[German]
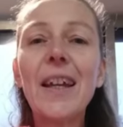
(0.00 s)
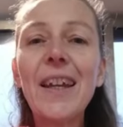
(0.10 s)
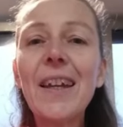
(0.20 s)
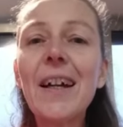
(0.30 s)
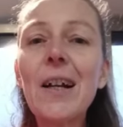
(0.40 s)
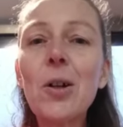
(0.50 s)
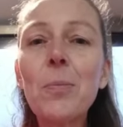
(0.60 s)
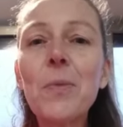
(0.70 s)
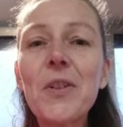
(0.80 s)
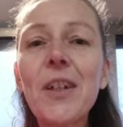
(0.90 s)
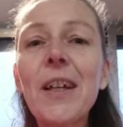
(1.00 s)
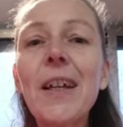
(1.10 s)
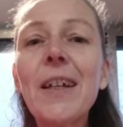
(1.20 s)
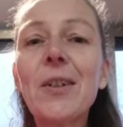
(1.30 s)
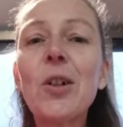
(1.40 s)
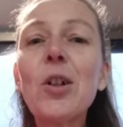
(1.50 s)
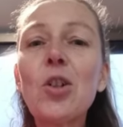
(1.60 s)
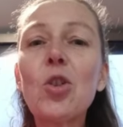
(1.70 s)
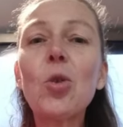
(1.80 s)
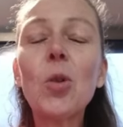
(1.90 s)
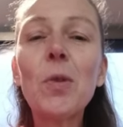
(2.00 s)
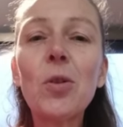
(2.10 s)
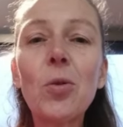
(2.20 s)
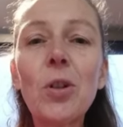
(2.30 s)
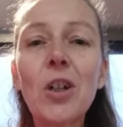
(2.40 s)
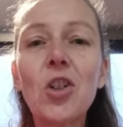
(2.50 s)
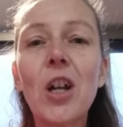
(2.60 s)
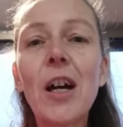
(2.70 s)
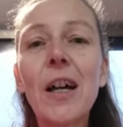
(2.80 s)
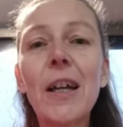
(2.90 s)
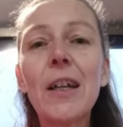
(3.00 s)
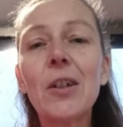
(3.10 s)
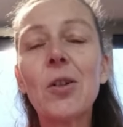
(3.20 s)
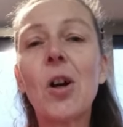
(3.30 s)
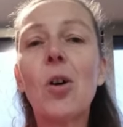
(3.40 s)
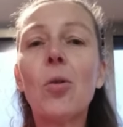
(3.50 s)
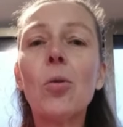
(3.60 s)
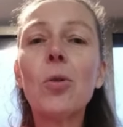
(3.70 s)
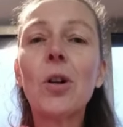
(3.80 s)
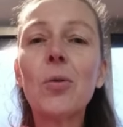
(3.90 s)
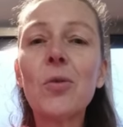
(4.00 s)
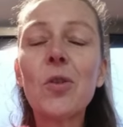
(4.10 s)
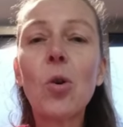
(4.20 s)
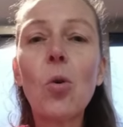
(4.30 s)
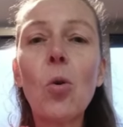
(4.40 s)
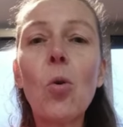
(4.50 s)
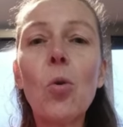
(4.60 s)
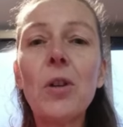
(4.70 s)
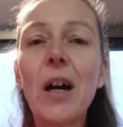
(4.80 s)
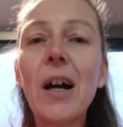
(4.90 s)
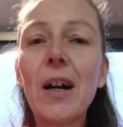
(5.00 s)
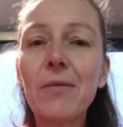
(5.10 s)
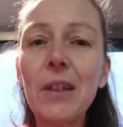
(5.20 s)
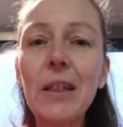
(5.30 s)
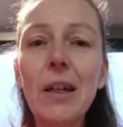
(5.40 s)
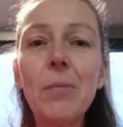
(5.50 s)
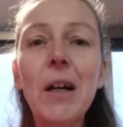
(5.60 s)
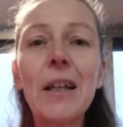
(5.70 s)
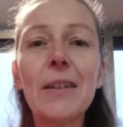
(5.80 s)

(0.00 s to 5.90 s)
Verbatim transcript: Egal ob es regnet, stürmet oder schneit oder uns Corona wieder mal